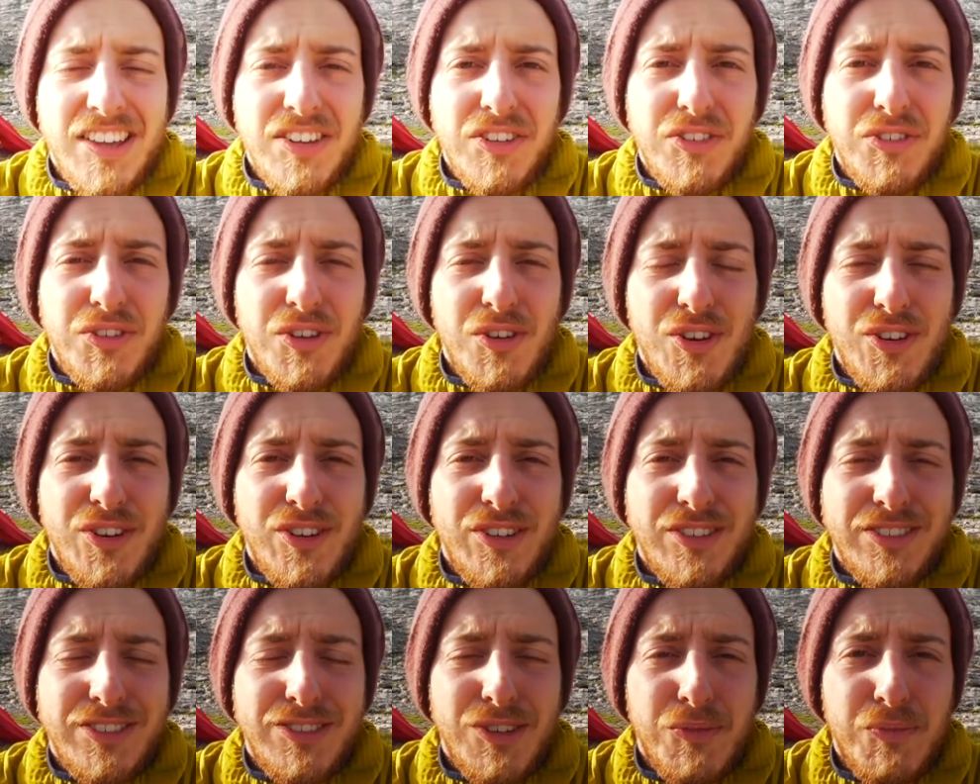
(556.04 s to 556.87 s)

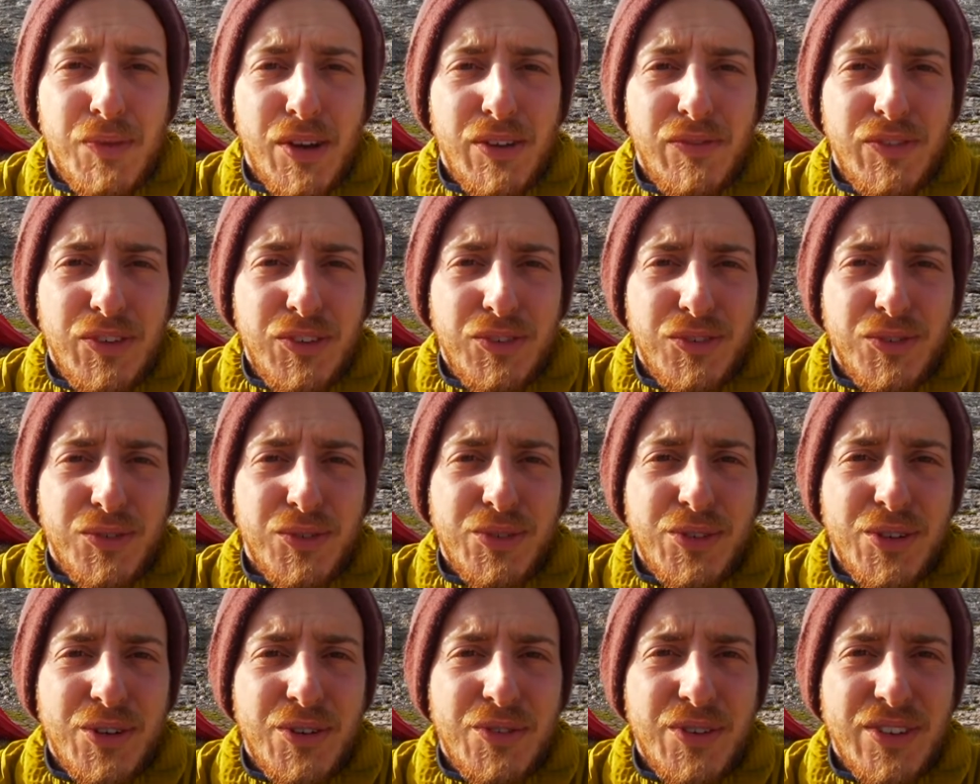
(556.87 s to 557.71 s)
Sono
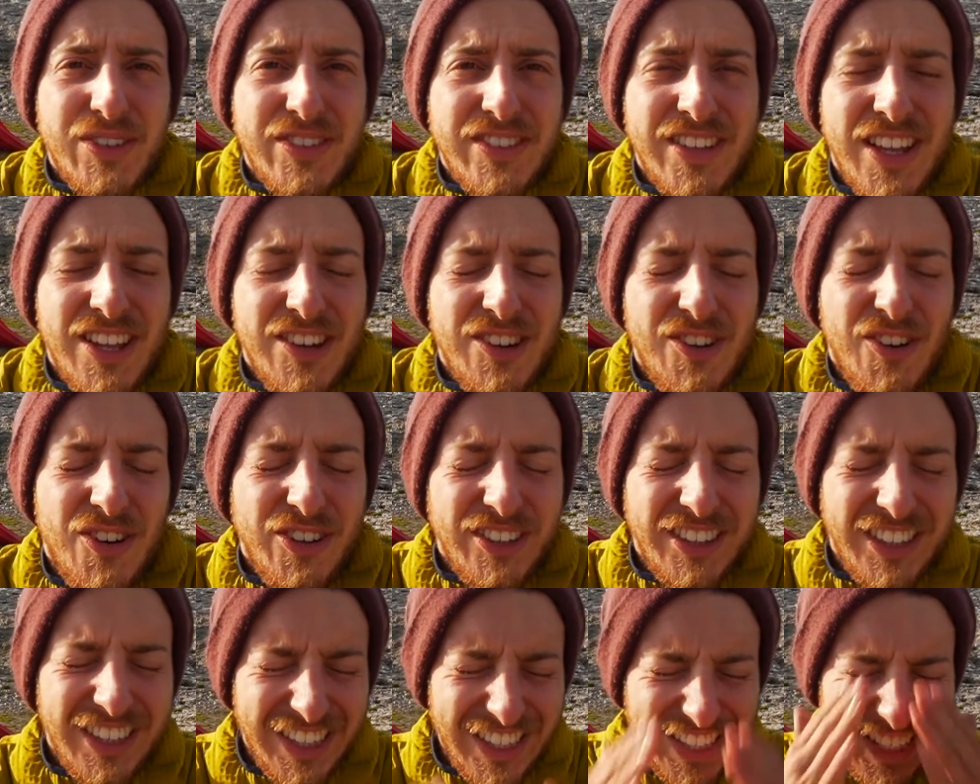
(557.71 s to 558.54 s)
sopravvissuto a questa
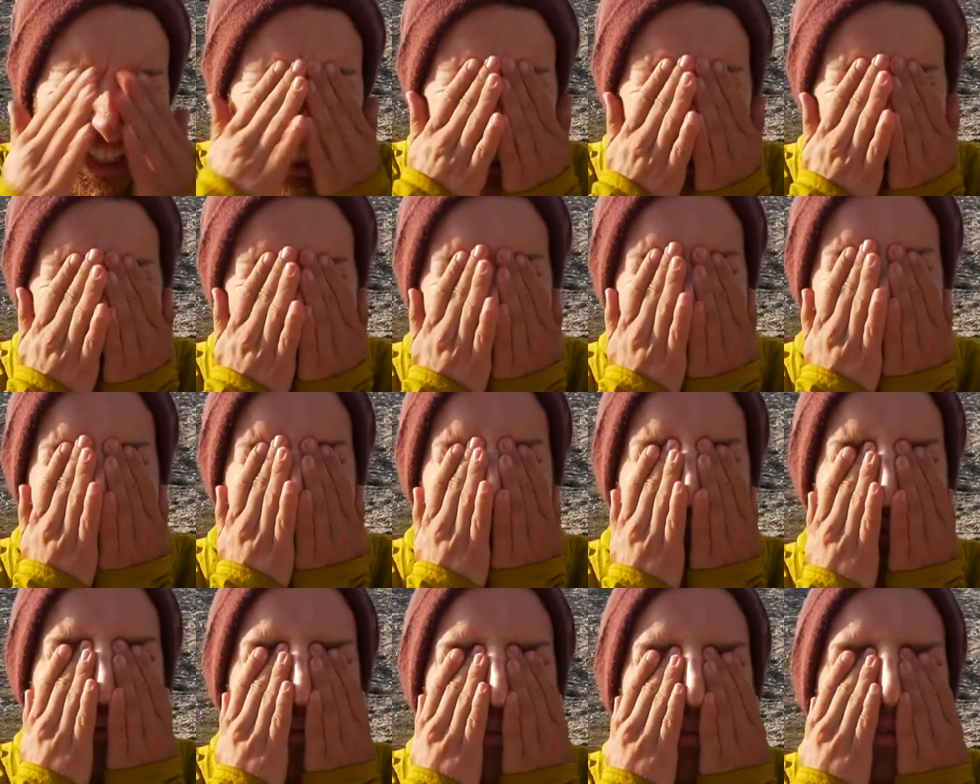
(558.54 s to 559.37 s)
notte
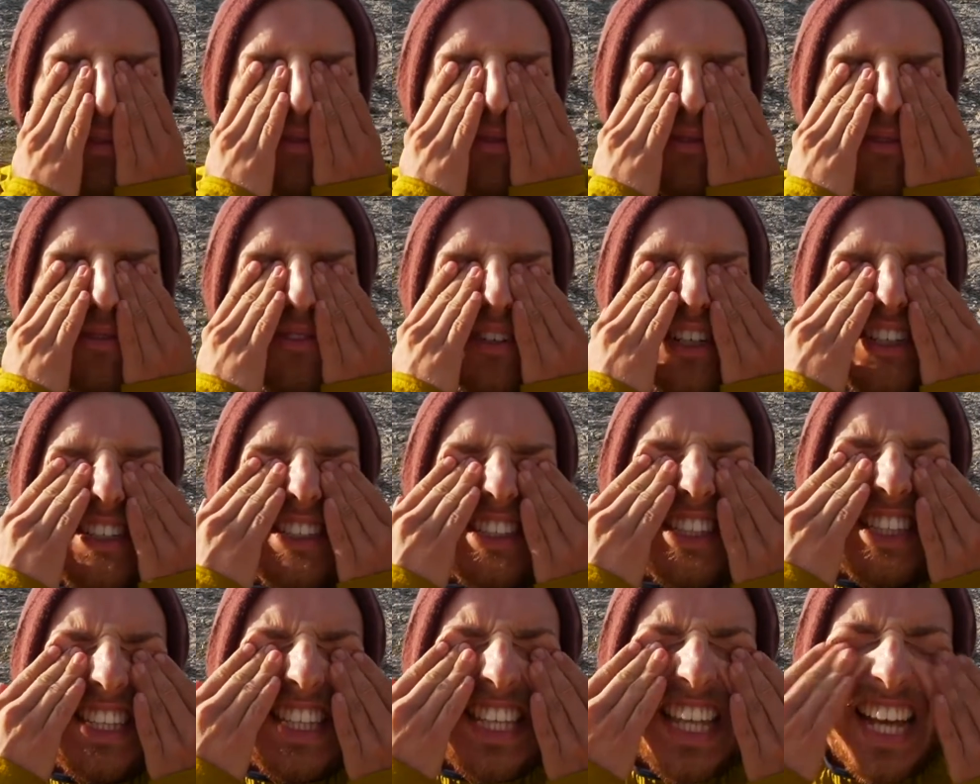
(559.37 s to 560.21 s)

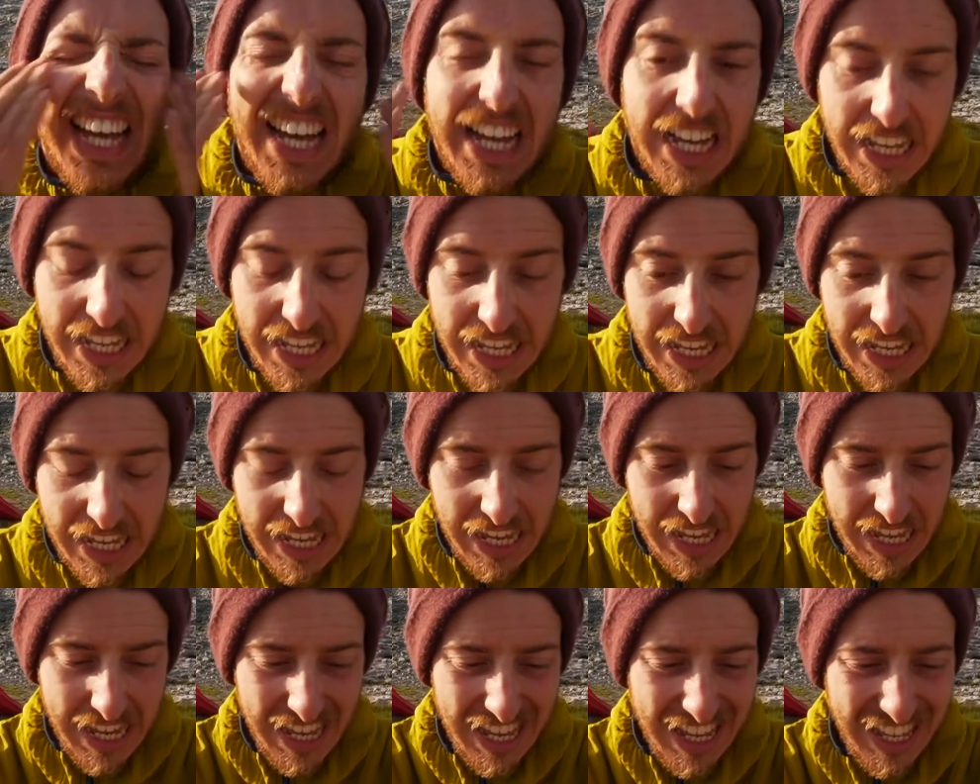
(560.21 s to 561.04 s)
assurda.
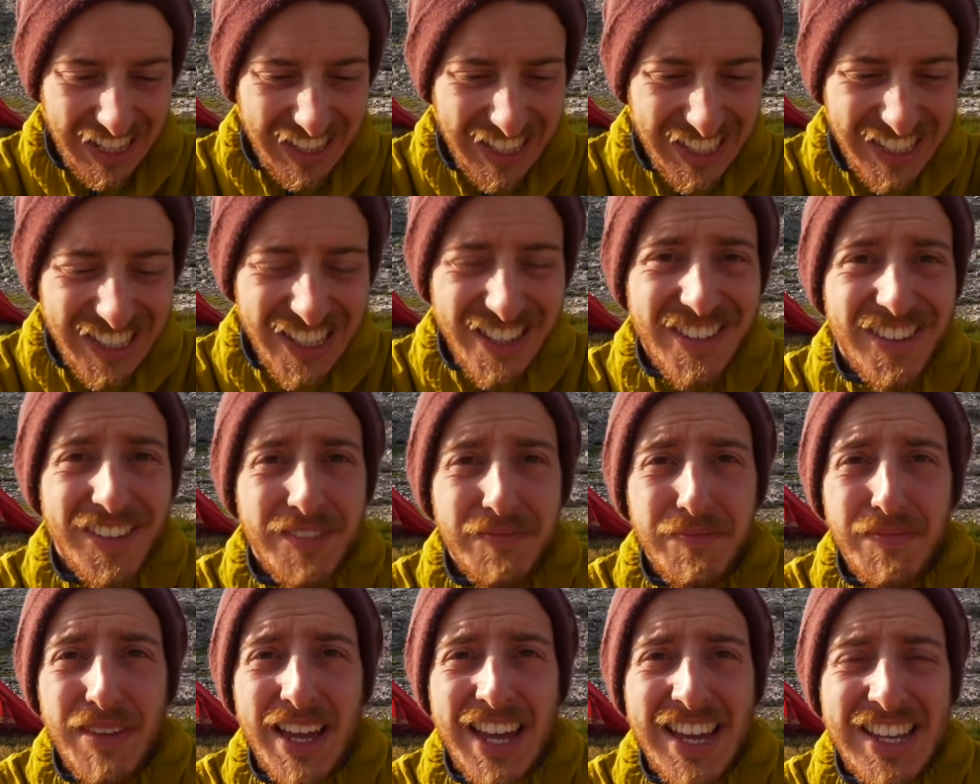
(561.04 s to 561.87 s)
Alle
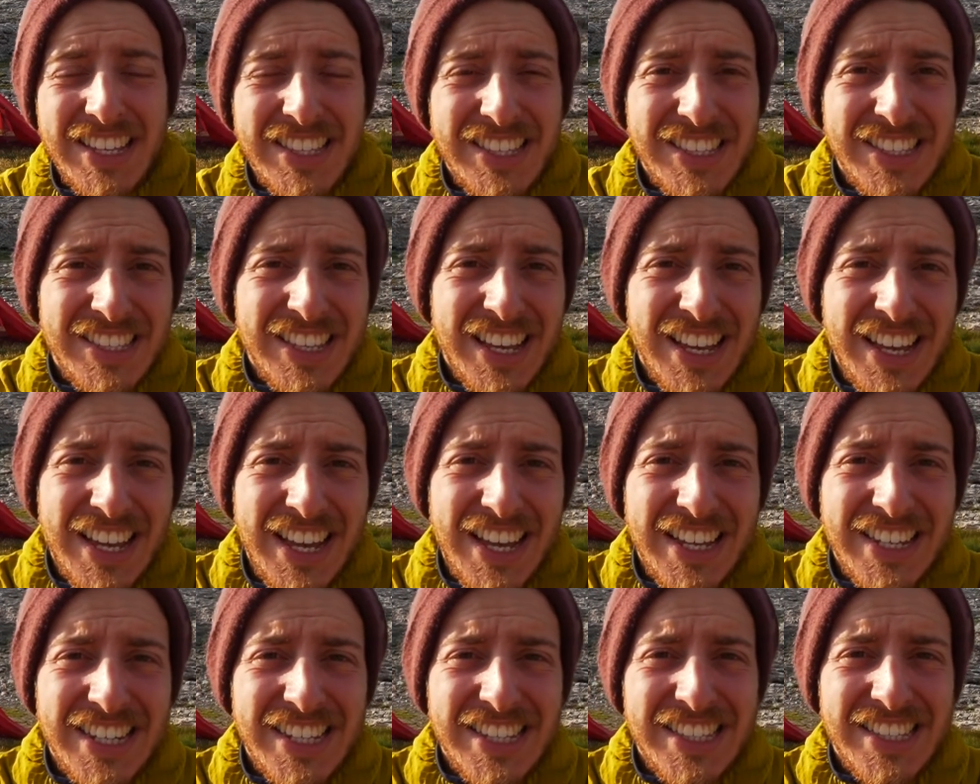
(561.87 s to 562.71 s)
10 e
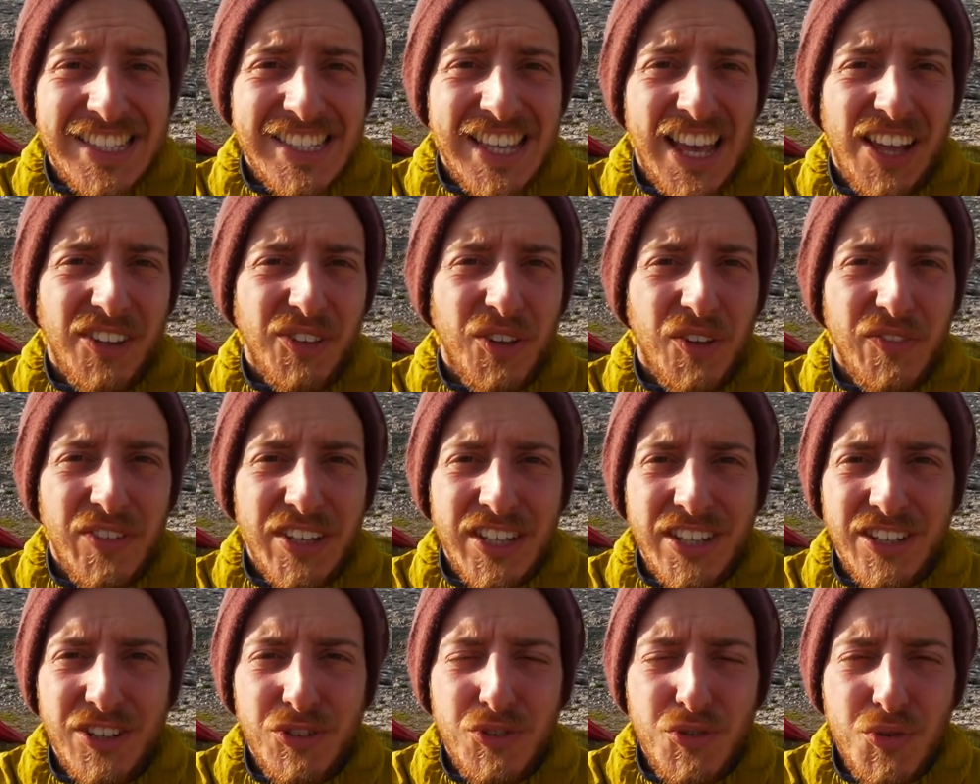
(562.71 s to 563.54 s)
mezza ha iniziato a
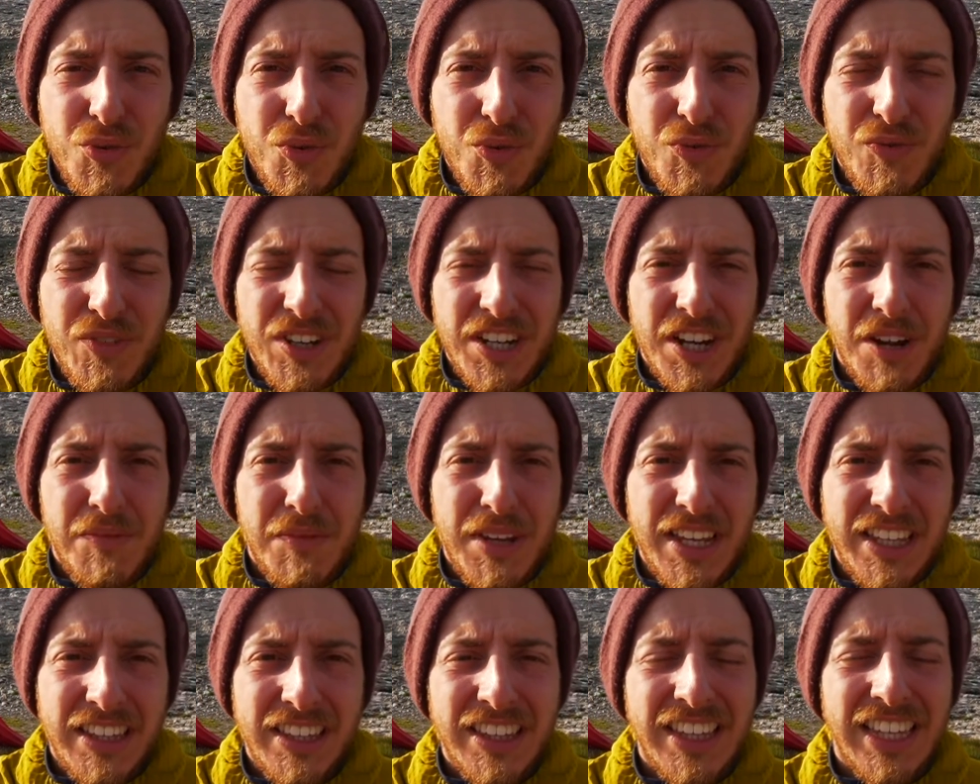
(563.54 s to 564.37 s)
venire giù
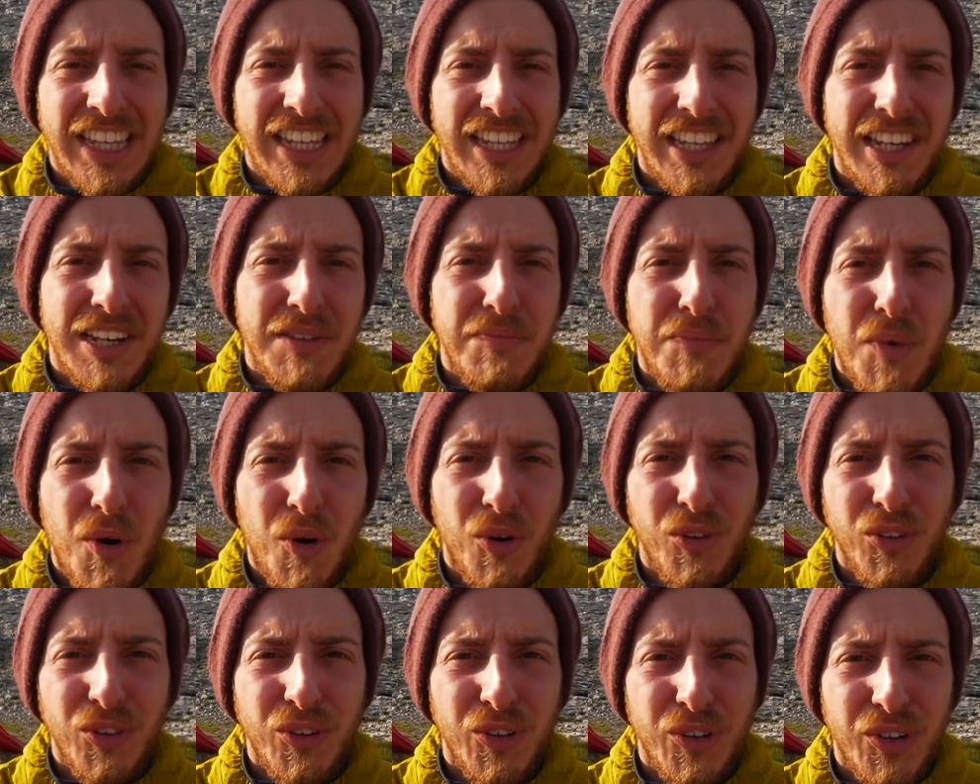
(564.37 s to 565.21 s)
veramente il
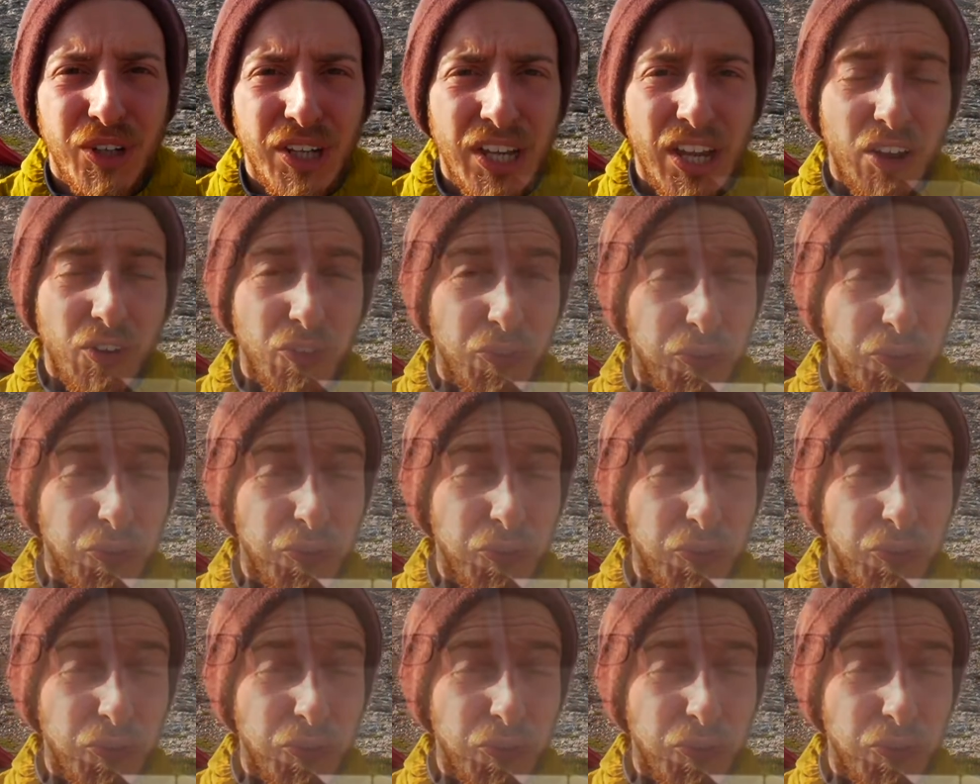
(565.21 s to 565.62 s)
mondo